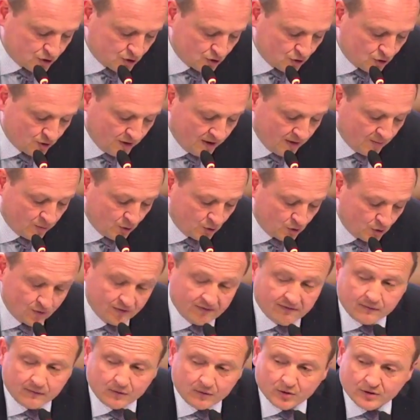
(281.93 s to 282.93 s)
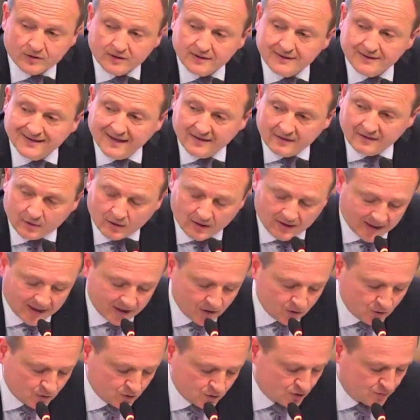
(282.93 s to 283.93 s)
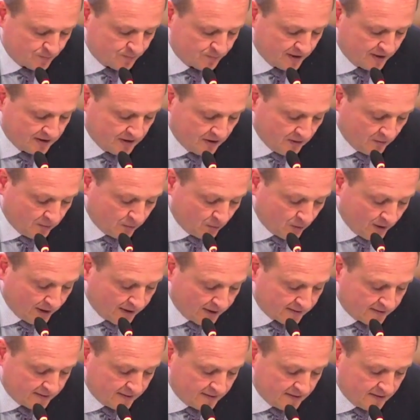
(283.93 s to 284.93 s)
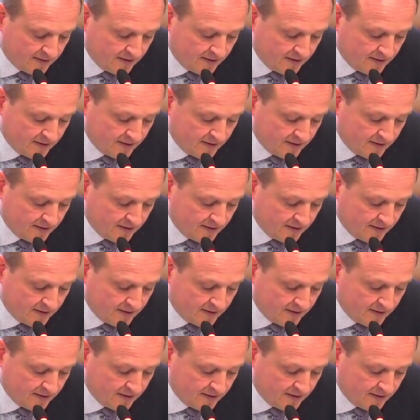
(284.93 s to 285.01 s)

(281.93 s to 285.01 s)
con el voto a favor de Ciudadanos, Partido Popular